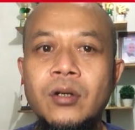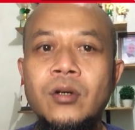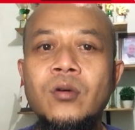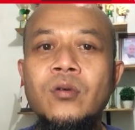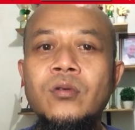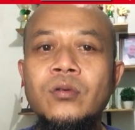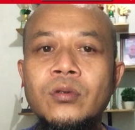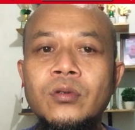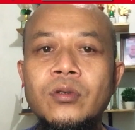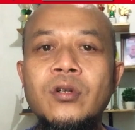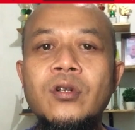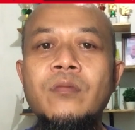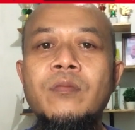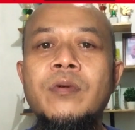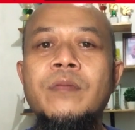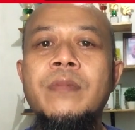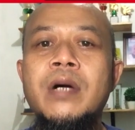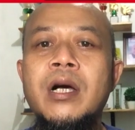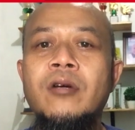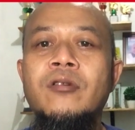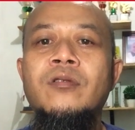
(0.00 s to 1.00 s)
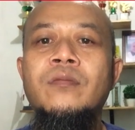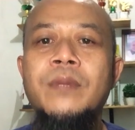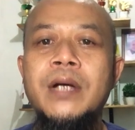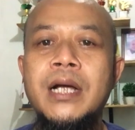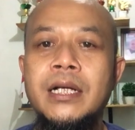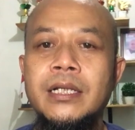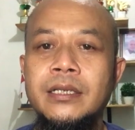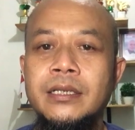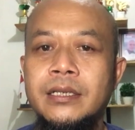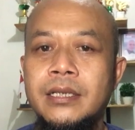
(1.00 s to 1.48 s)
untuk membangun
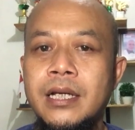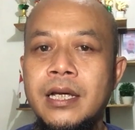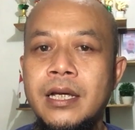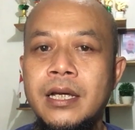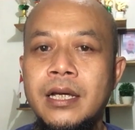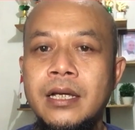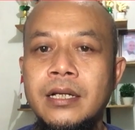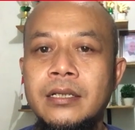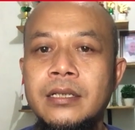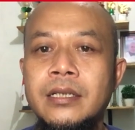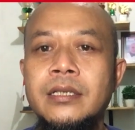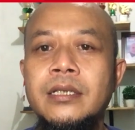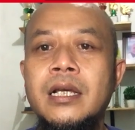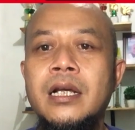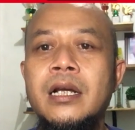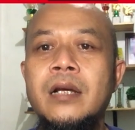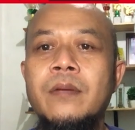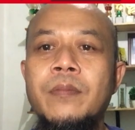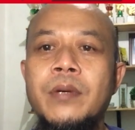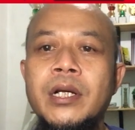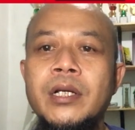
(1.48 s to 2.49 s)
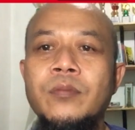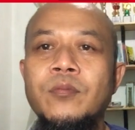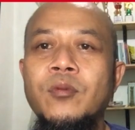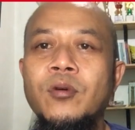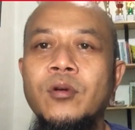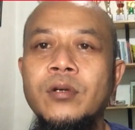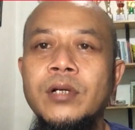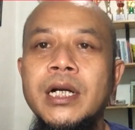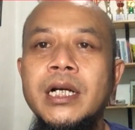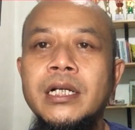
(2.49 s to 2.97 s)
bangsa secara
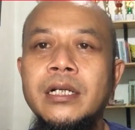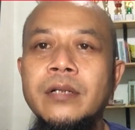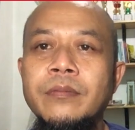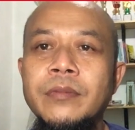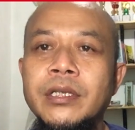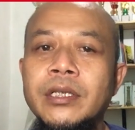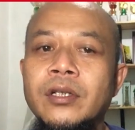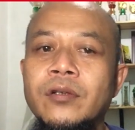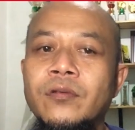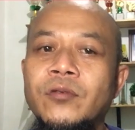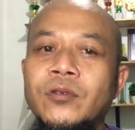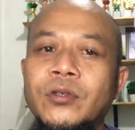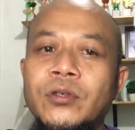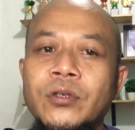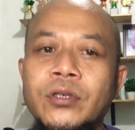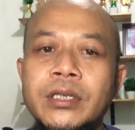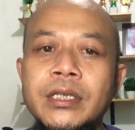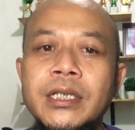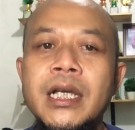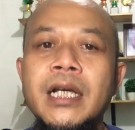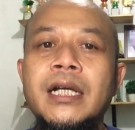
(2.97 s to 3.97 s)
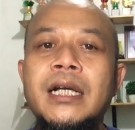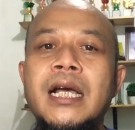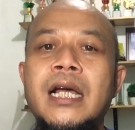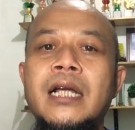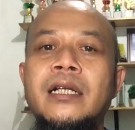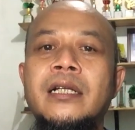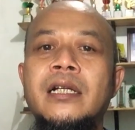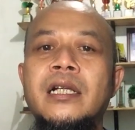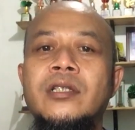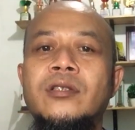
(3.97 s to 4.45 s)
paripurna demi terwujudnya
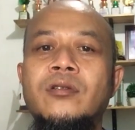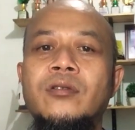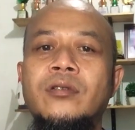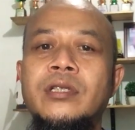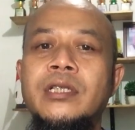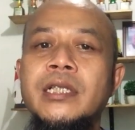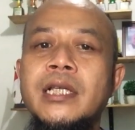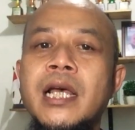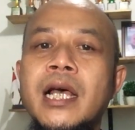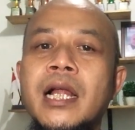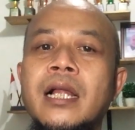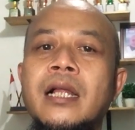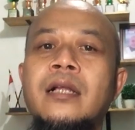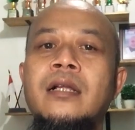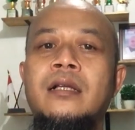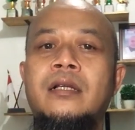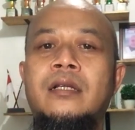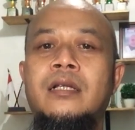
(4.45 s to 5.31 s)
keadilan sosial,